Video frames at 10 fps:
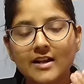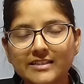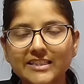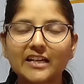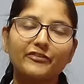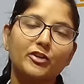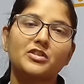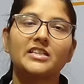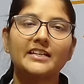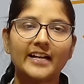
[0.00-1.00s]
सिर्फ
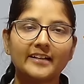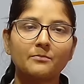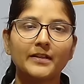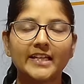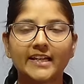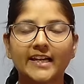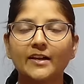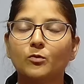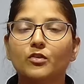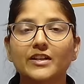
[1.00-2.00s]
यूजीसी नेट में दे के
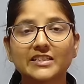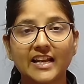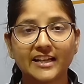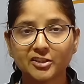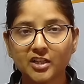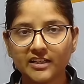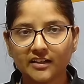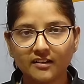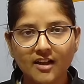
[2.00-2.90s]
उन्होंने सिलेक्शन लिया